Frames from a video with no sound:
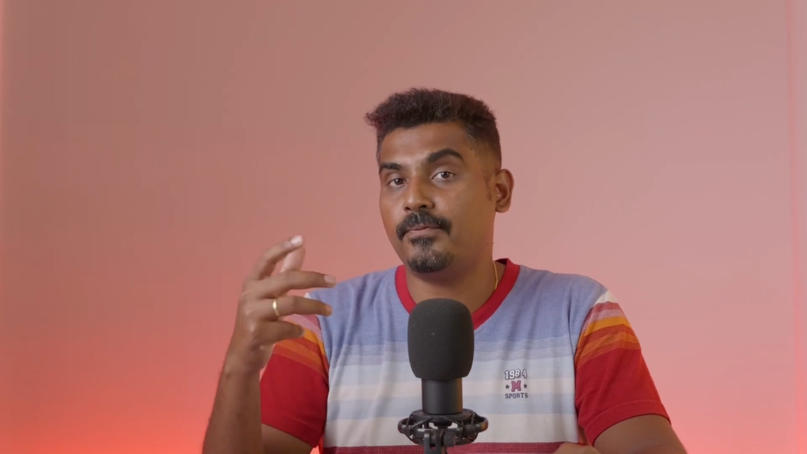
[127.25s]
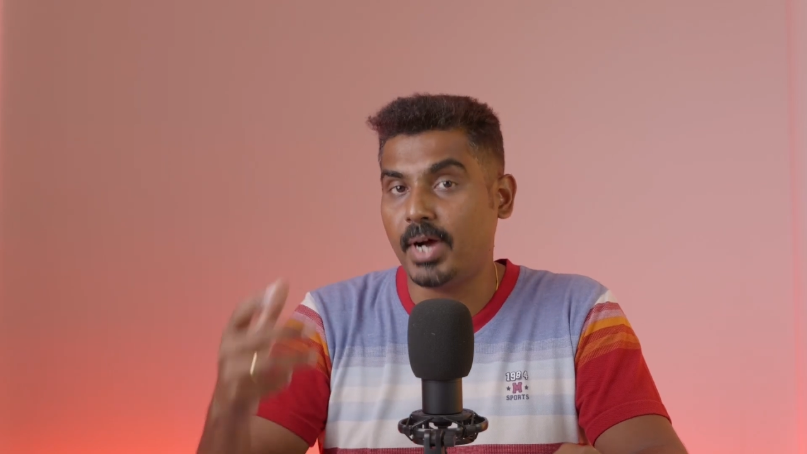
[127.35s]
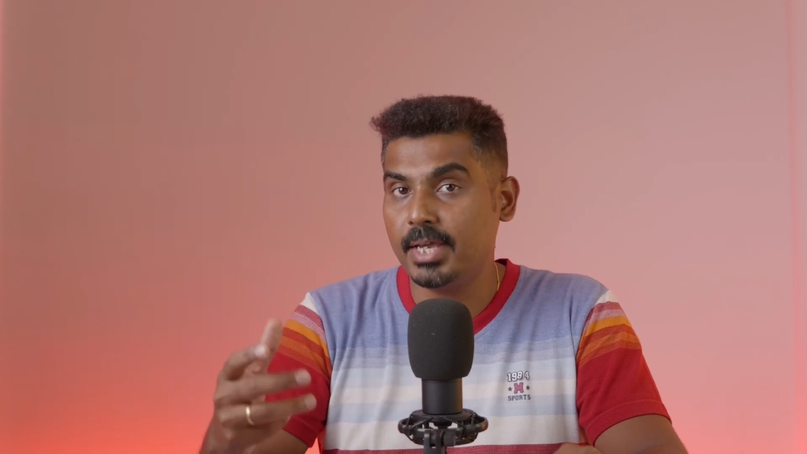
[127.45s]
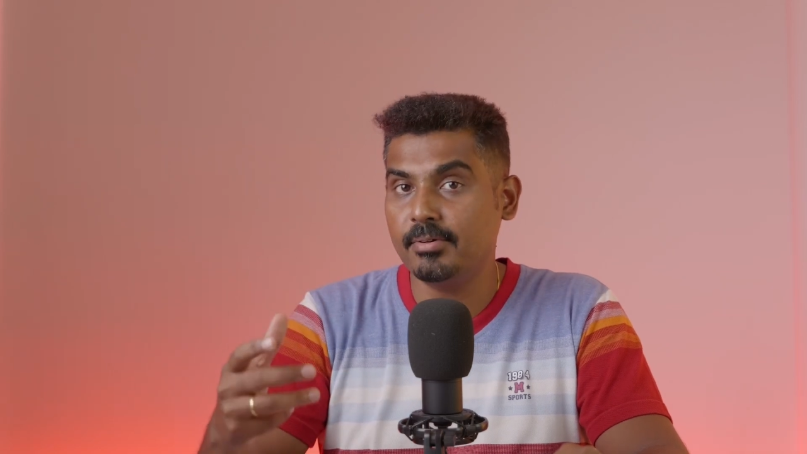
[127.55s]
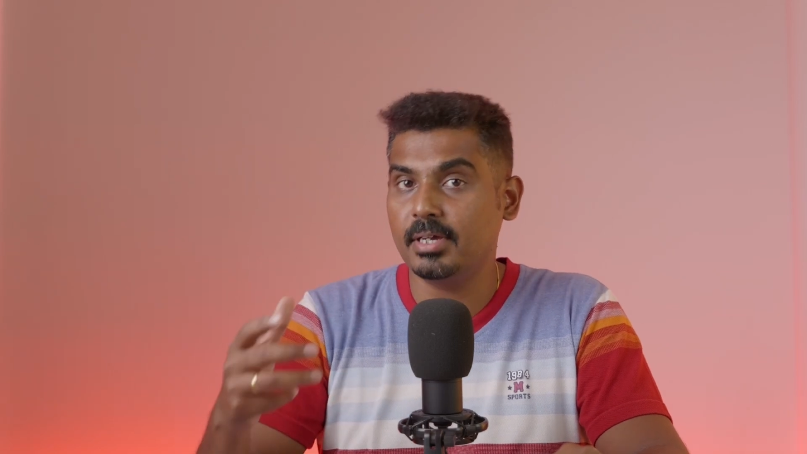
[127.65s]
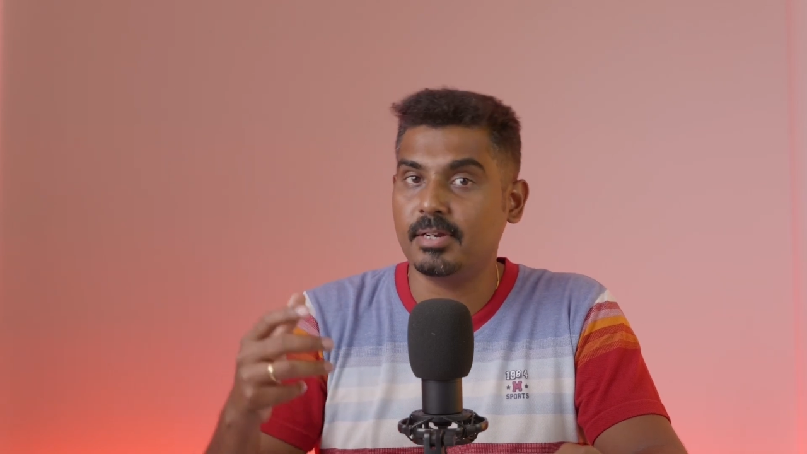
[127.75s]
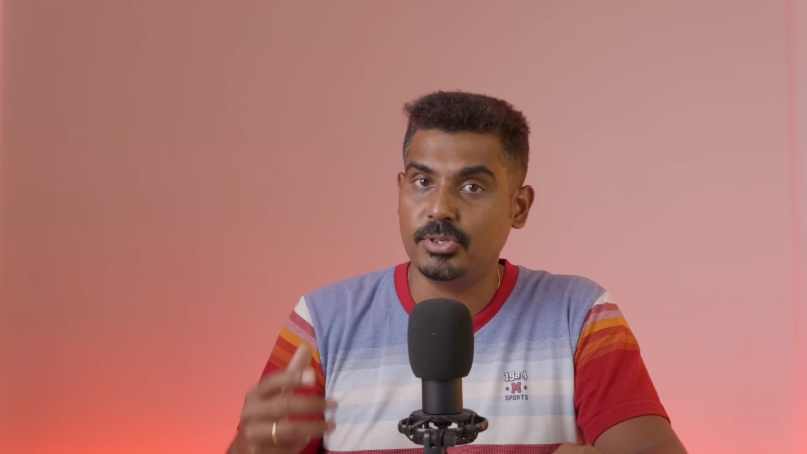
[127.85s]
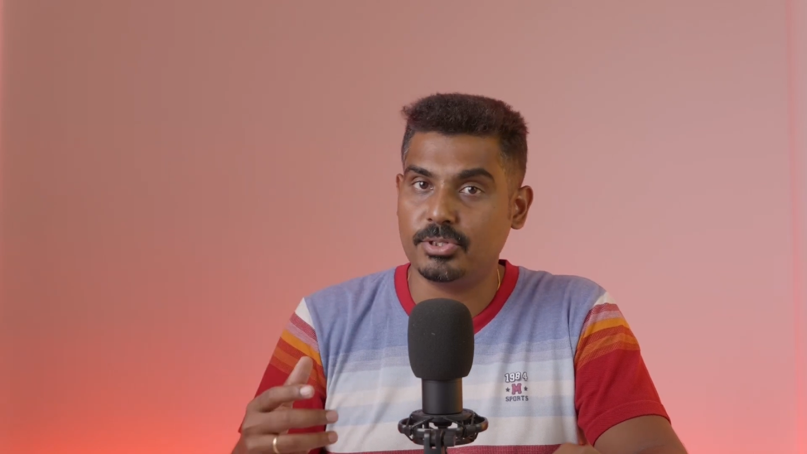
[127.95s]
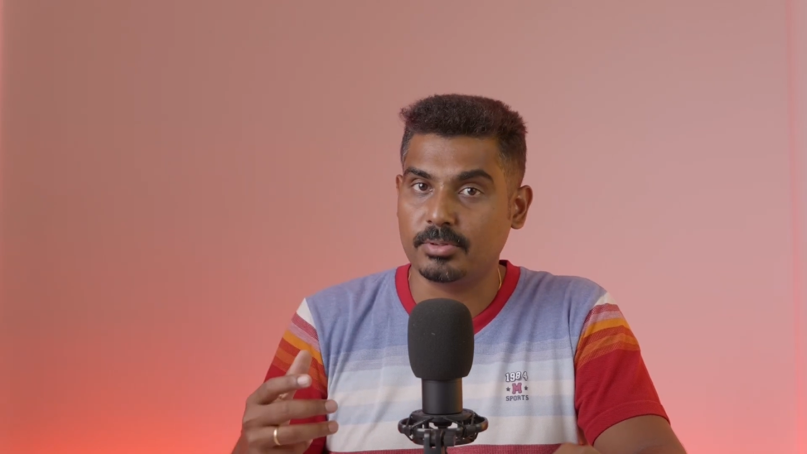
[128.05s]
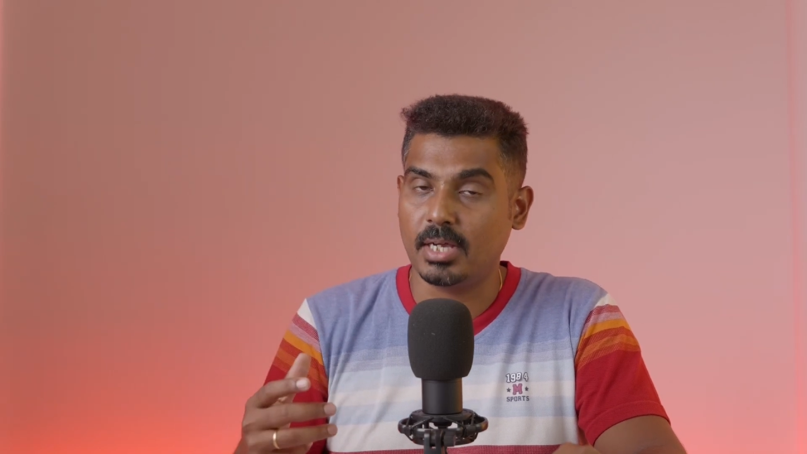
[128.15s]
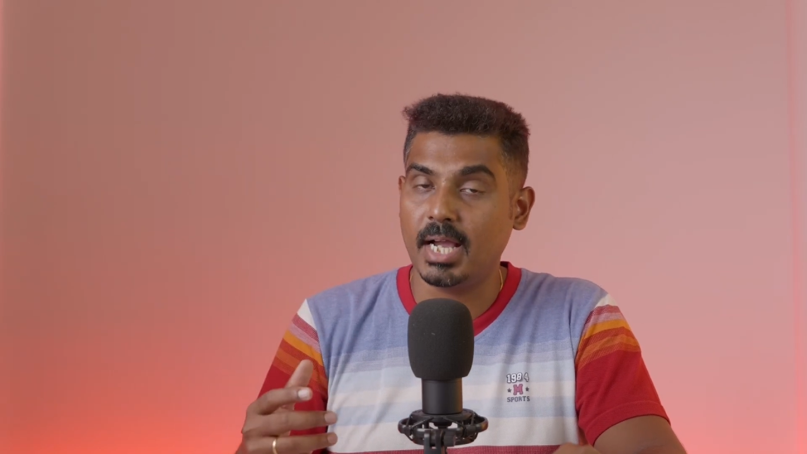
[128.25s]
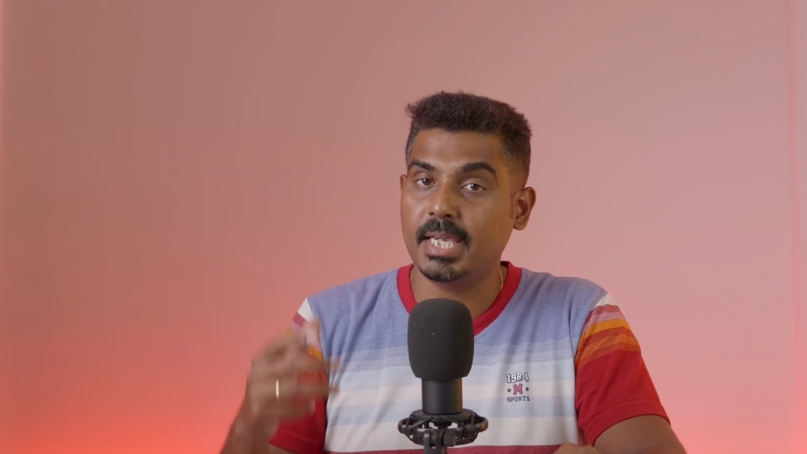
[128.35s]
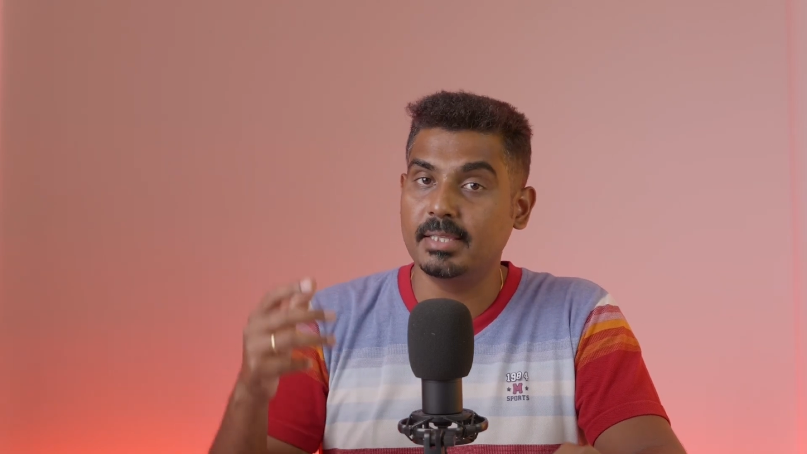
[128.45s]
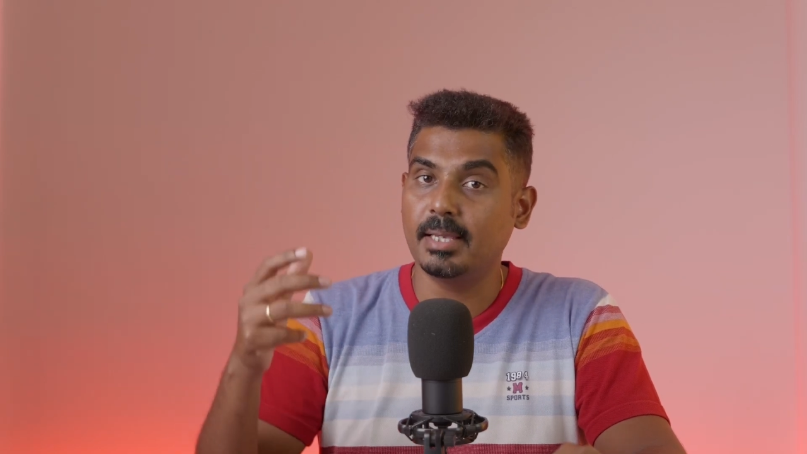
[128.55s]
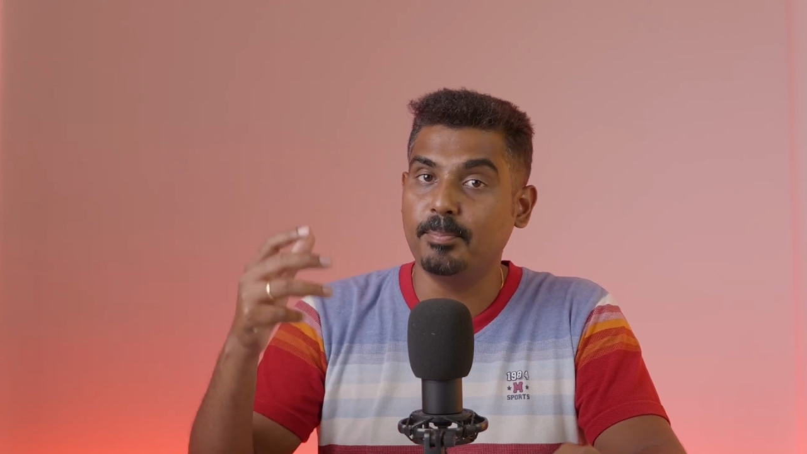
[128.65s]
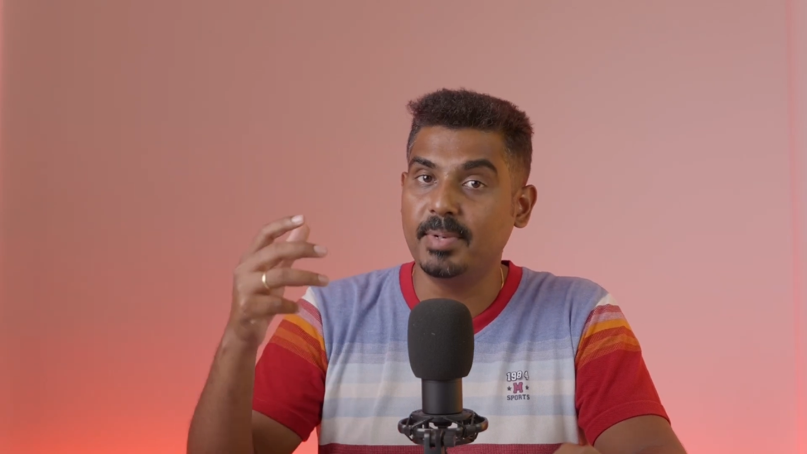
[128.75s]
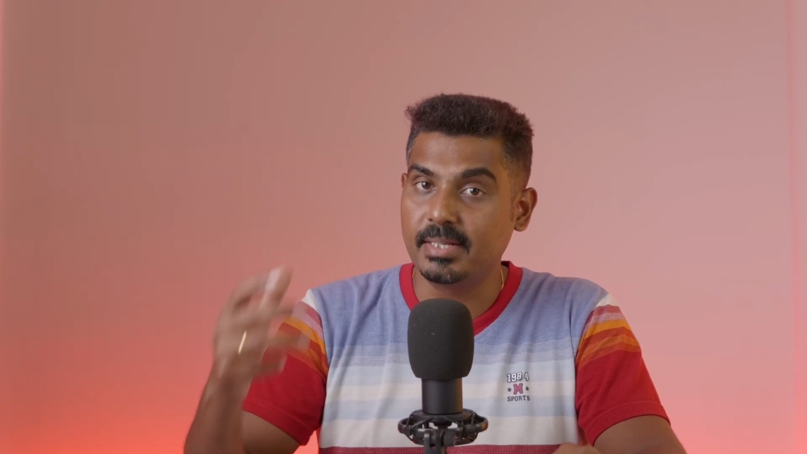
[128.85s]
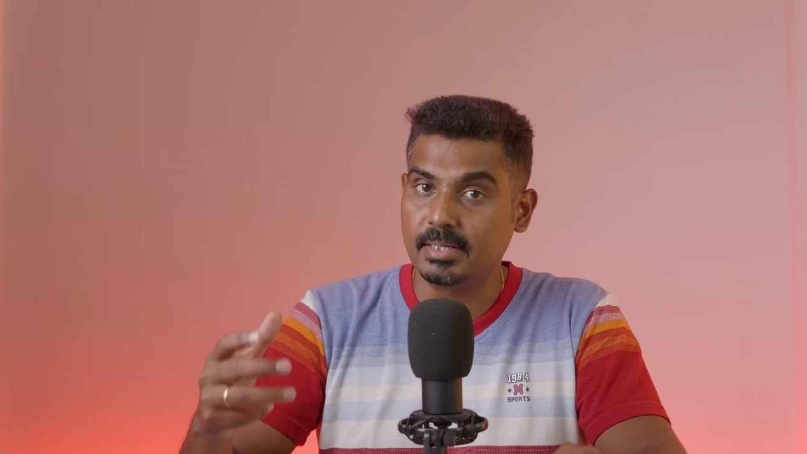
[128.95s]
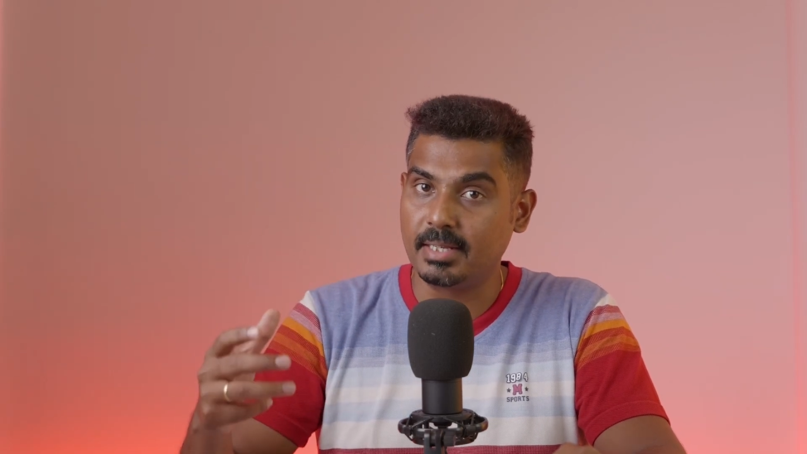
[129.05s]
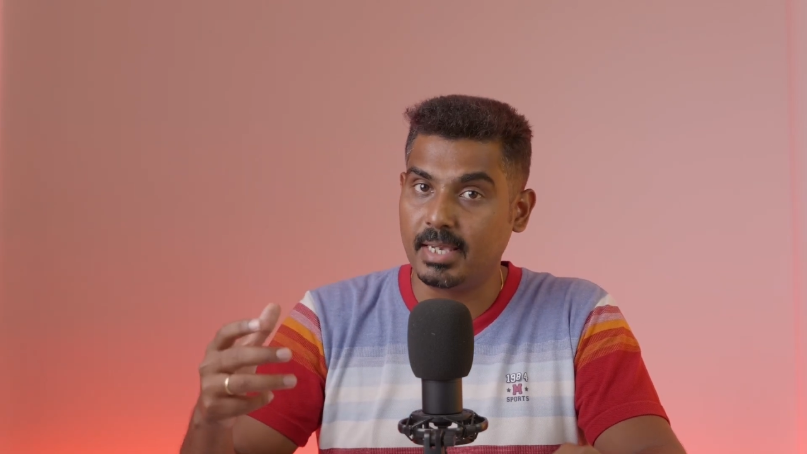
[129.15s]
ஃபைவ்ங்கிற விஷயம் தான் இந்த
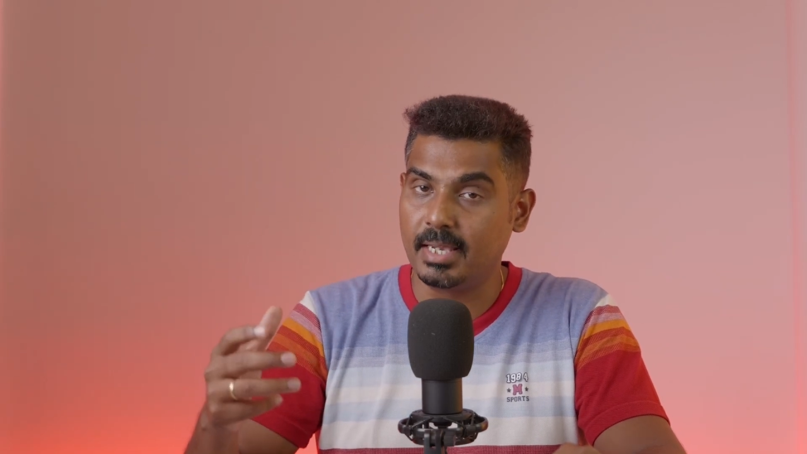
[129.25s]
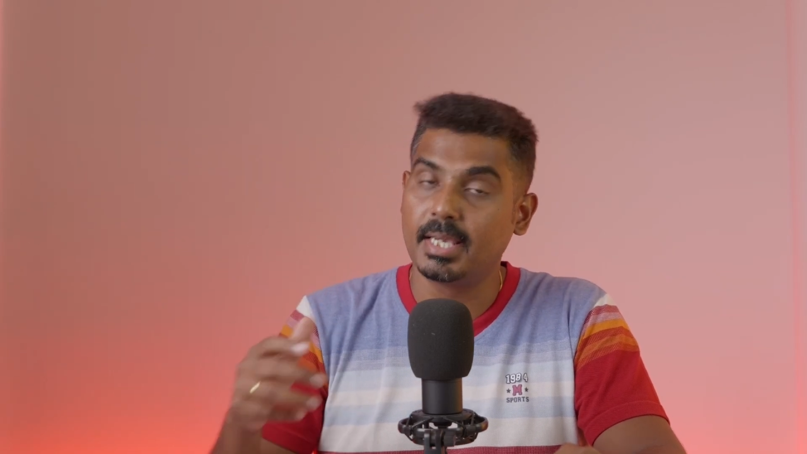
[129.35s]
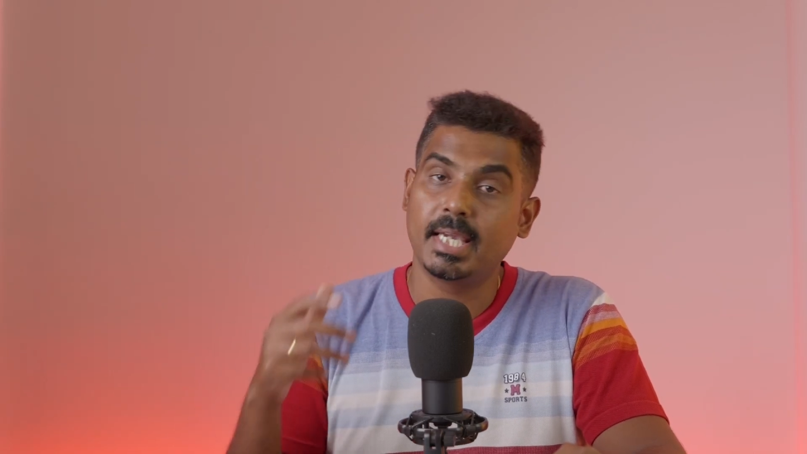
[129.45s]
மிடில் கிரே